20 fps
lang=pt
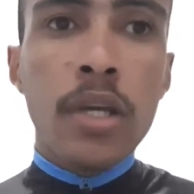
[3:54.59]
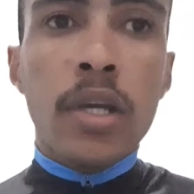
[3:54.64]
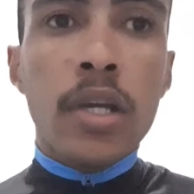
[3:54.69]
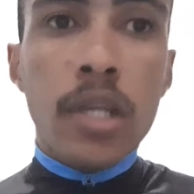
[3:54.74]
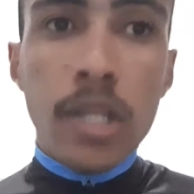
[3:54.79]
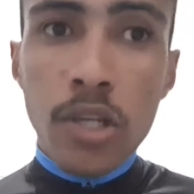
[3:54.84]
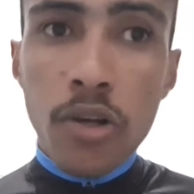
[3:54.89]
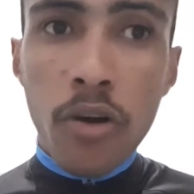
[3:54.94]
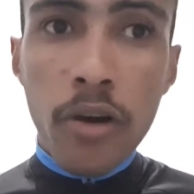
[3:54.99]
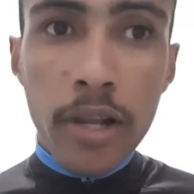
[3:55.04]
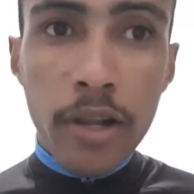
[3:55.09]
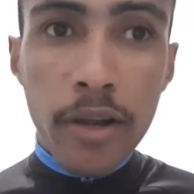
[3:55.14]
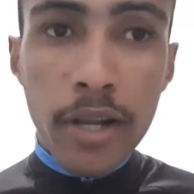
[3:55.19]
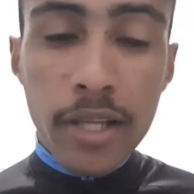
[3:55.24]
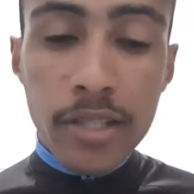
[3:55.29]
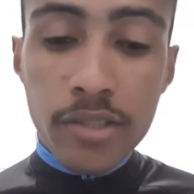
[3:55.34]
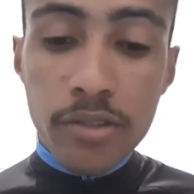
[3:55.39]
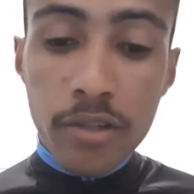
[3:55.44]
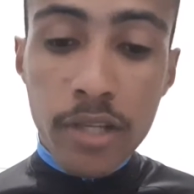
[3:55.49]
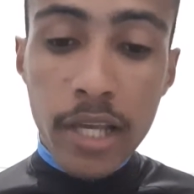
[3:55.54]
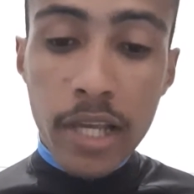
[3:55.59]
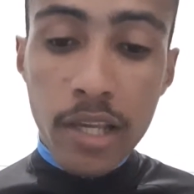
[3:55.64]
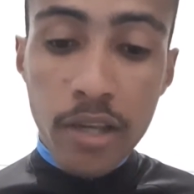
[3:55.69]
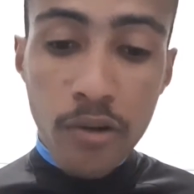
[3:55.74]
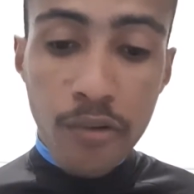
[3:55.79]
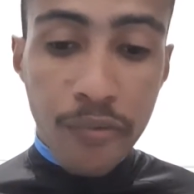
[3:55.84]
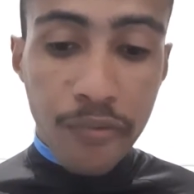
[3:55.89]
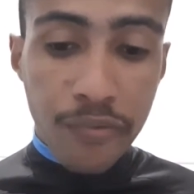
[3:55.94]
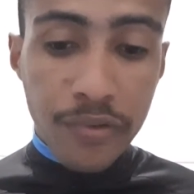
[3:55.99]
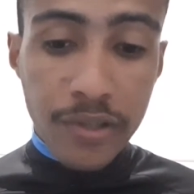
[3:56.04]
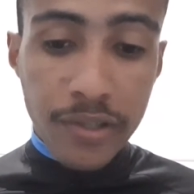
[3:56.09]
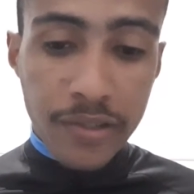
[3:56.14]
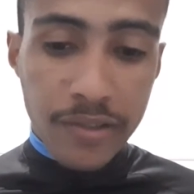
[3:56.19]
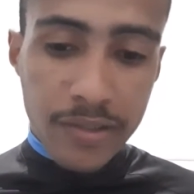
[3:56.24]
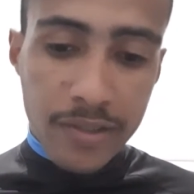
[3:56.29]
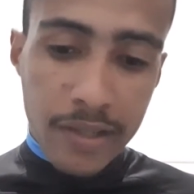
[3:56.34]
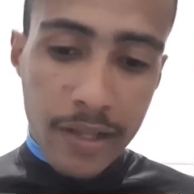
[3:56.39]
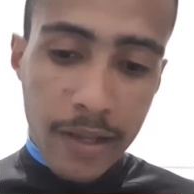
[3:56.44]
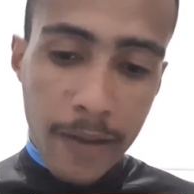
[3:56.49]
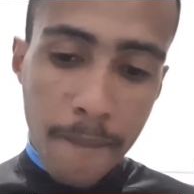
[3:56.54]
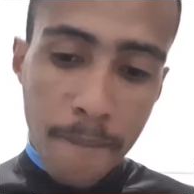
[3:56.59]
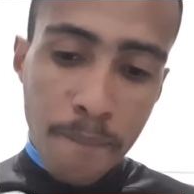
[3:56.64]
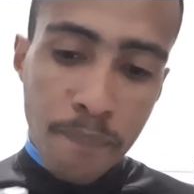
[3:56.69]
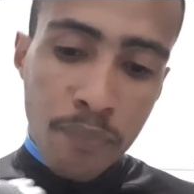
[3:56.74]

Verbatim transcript: E olha, olha só o que é que eu fiz, né?